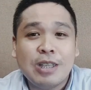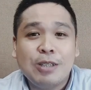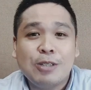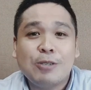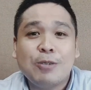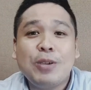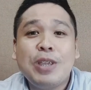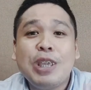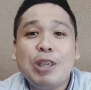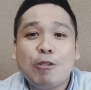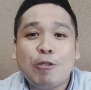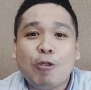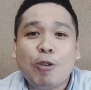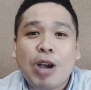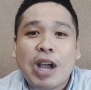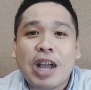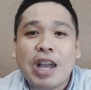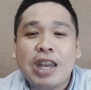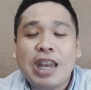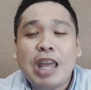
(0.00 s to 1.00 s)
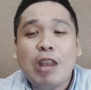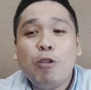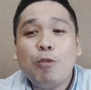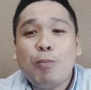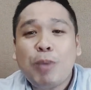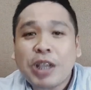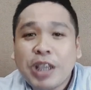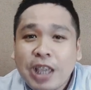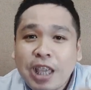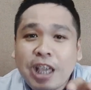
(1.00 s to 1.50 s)
So, hero ka. Lalo
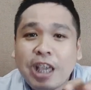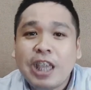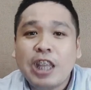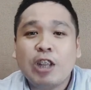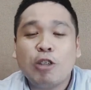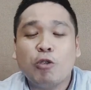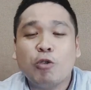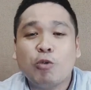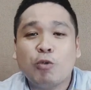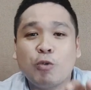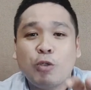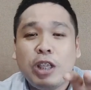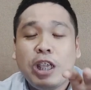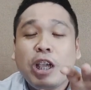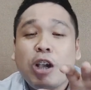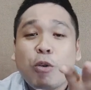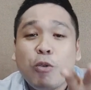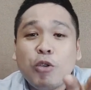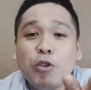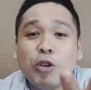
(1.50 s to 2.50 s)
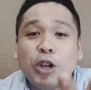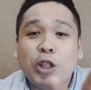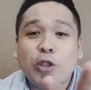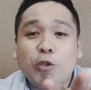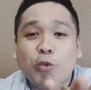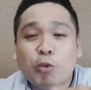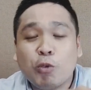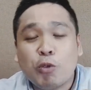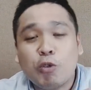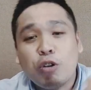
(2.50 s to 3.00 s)
pag ikaw yung, nagtutu- ikaw yung
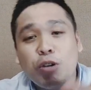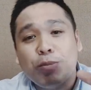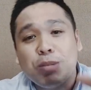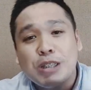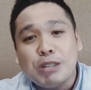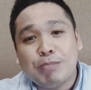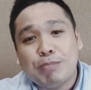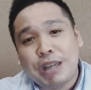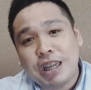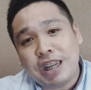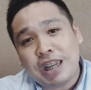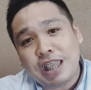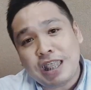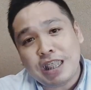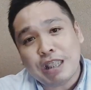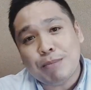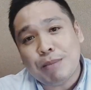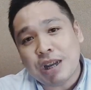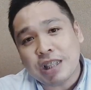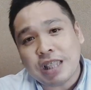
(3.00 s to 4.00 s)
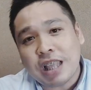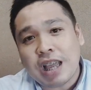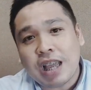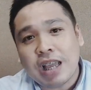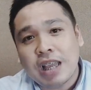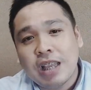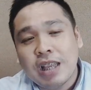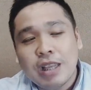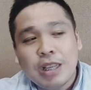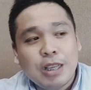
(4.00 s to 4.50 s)
nagtuturo na mas maliliit na bata.